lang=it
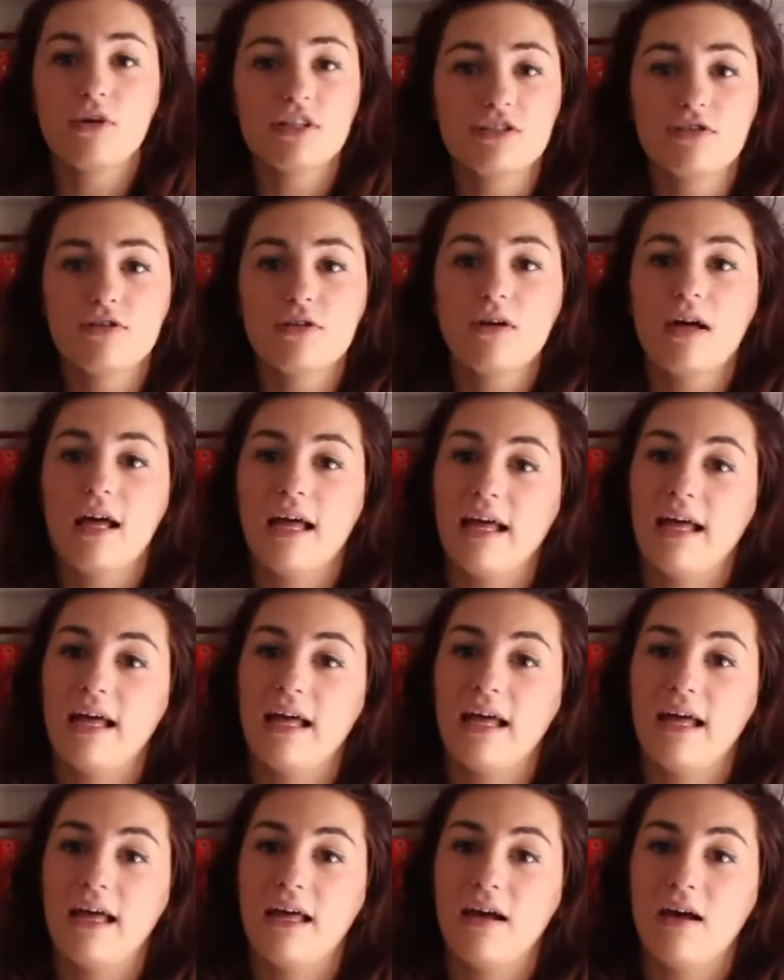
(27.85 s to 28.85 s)
Questo
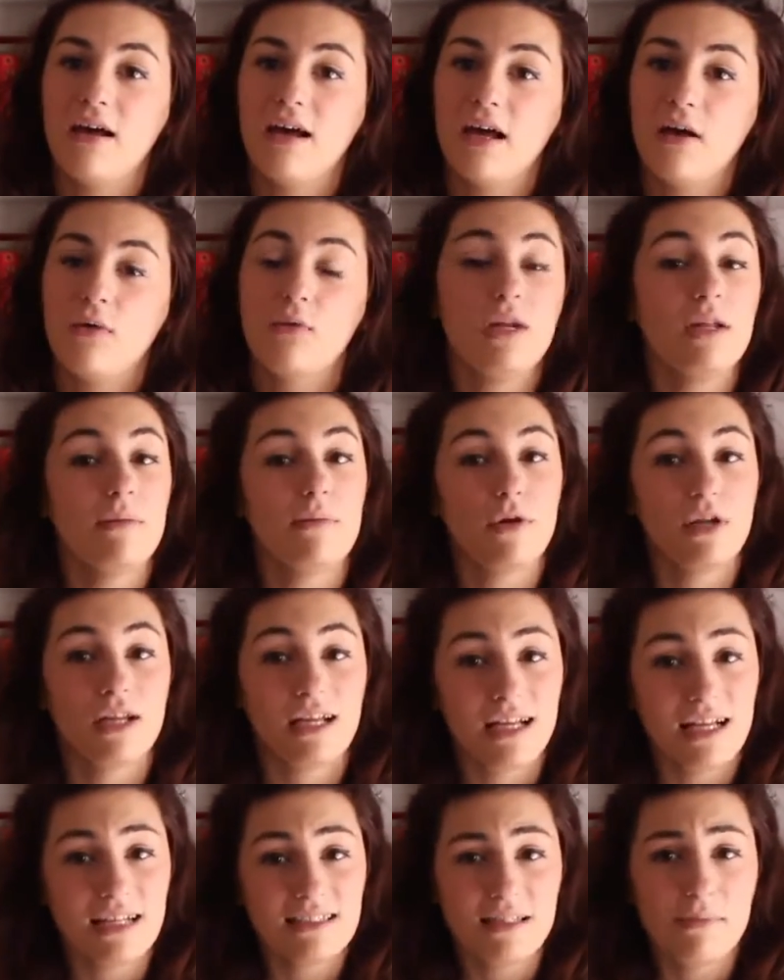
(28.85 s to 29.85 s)
è un libro in
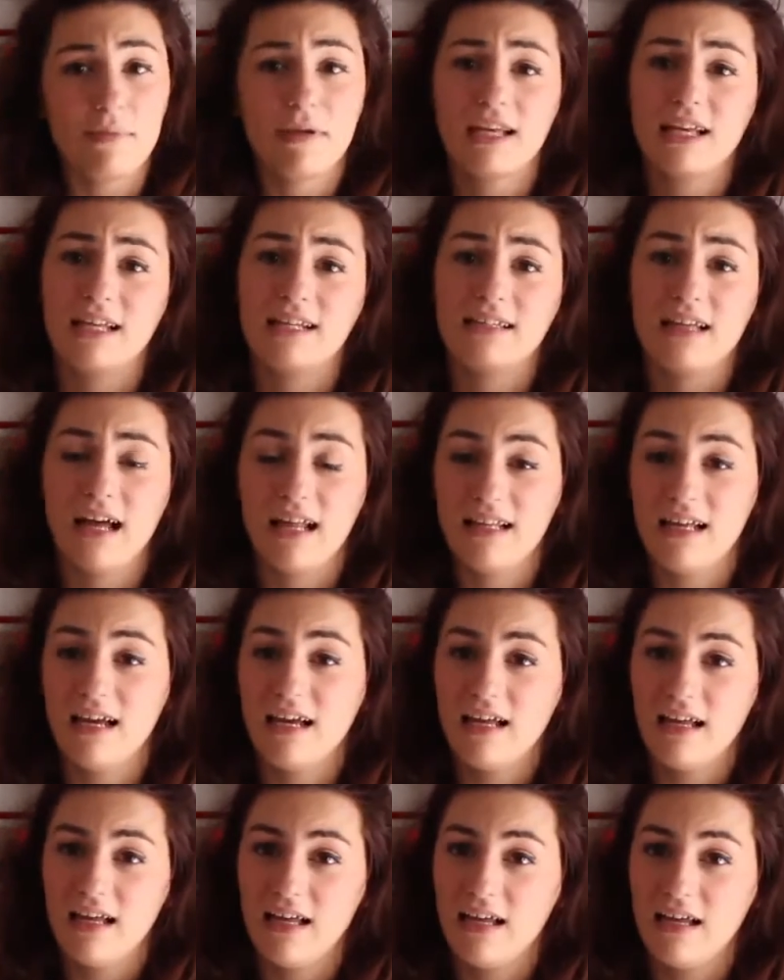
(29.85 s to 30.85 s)
inglese perché in
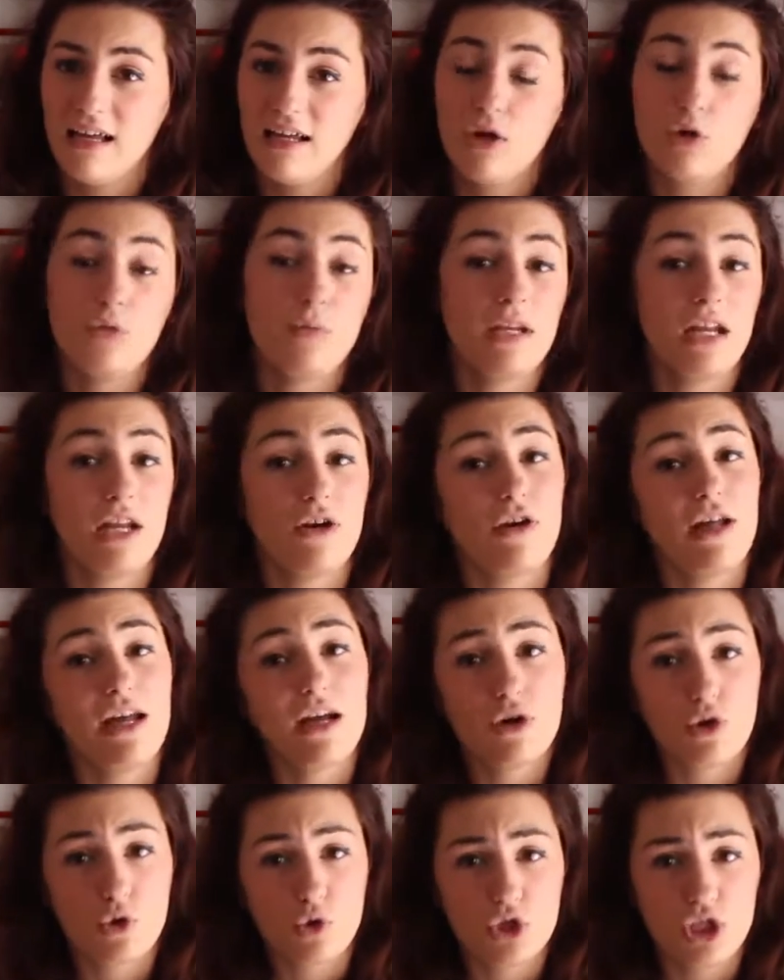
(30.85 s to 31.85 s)
Italia eh, Illumine non è
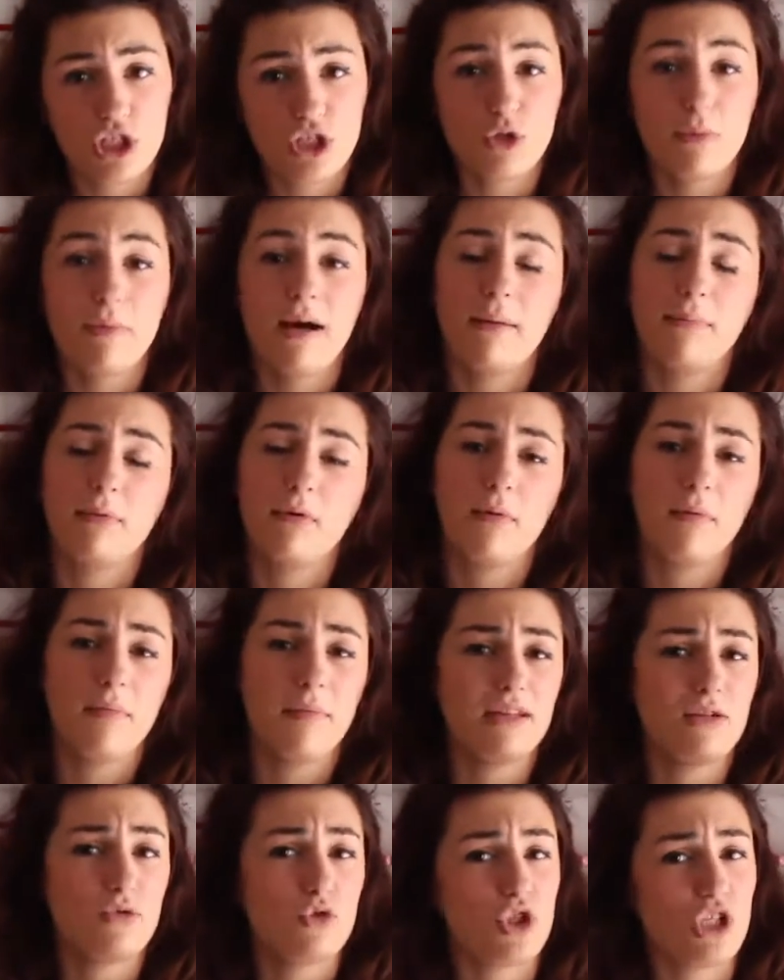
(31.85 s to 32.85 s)
ancora uscito, ma
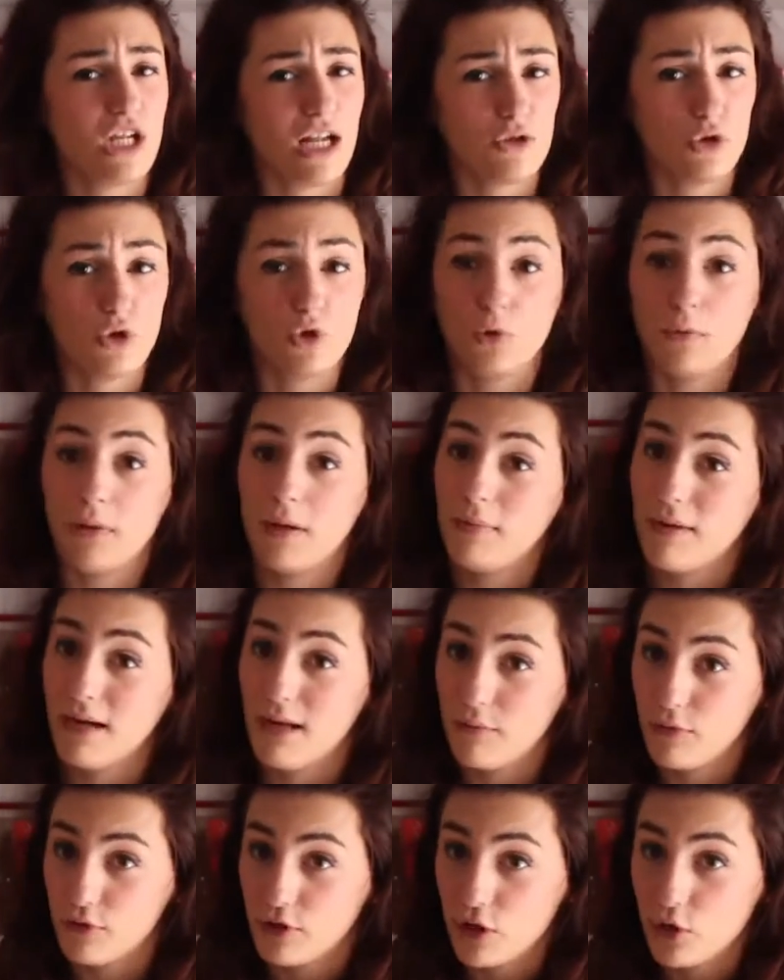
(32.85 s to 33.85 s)
probabilmente uscirà ad ottobre per
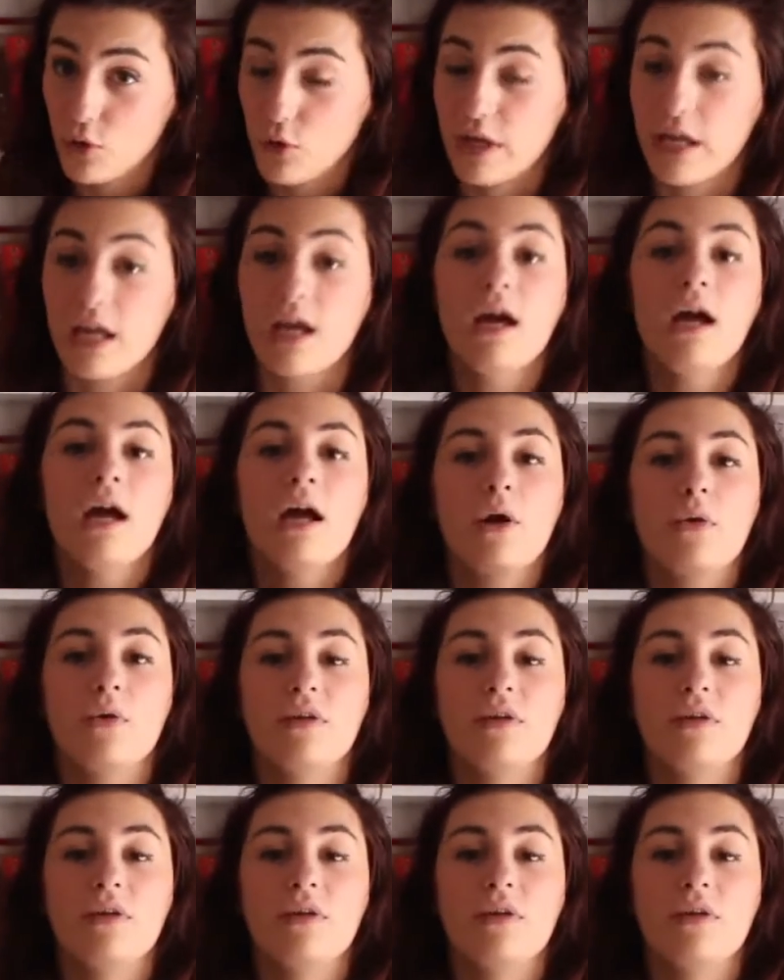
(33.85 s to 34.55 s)
la Mondadori.